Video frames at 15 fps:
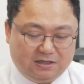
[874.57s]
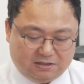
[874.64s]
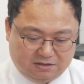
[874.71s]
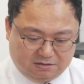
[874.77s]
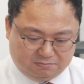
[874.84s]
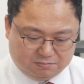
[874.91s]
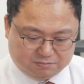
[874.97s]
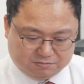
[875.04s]

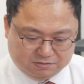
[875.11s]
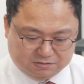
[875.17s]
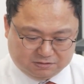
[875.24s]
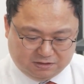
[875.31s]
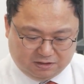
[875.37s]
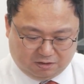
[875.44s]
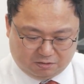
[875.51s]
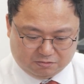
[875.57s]
그런
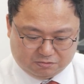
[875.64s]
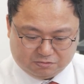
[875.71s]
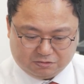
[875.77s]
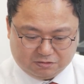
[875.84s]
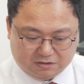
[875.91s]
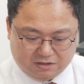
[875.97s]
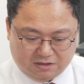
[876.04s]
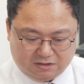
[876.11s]
부분들이
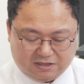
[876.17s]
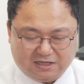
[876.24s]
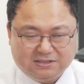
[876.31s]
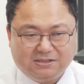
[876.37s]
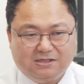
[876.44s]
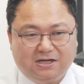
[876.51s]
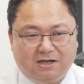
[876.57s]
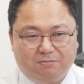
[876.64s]
결국 이
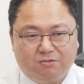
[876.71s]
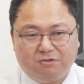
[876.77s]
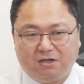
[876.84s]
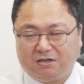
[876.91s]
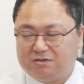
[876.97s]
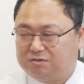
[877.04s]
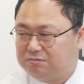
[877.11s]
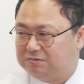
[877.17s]
테슬라
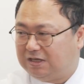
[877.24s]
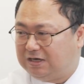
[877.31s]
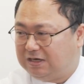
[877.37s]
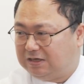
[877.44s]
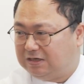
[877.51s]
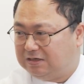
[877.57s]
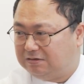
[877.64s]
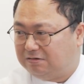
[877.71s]
모델을 음. 좀
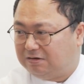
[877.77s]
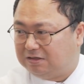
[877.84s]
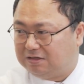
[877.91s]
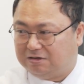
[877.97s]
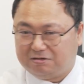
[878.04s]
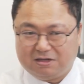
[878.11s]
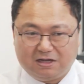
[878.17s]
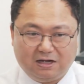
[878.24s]
따라가는 것
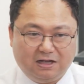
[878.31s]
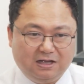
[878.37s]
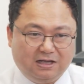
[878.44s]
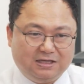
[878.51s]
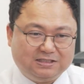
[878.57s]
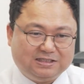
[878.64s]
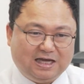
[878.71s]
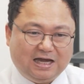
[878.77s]
같아요. 그러니까
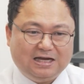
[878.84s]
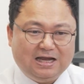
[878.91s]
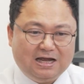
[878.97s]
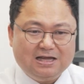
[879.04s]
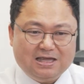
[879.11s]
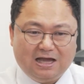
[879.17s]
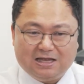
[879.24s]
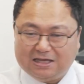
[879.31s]

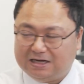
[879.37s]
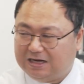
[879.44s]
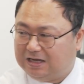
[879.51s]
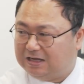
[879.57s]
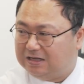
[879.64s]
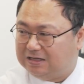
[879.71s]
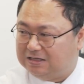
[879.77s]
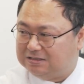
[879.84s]
차량이
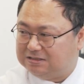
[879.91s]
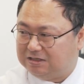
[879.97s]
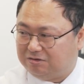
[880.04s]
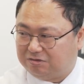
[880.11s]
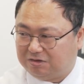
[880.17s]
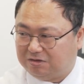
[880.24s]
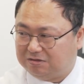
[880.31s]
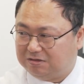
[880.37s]
아니라 이제 네.
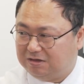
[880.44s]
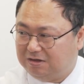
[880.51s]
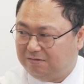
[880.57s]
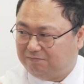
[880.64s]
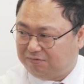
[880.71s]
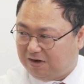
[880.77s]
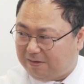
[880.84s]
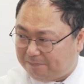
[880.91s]
어떤
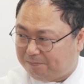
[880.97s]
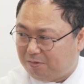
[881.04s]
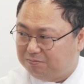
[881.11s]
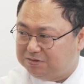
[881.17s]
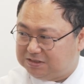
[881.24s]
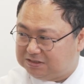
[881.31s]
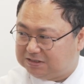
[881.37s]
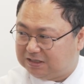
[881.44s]

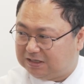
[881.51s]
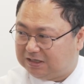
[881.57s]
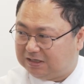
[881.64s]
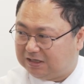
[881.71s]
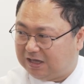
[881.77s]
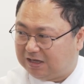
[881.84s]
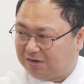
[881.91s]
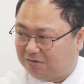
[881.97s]
플랫폼
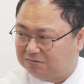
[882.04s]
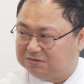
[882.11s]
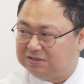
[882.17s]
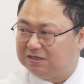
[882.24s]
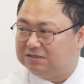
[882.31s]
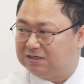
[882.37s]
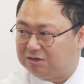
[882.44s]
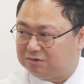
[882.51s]
시장의
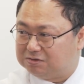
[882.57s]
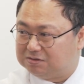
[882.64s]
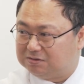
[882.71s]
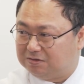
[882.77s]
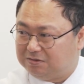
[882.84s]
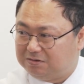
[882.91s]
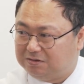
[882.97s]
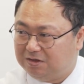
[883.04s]
경쟁자로서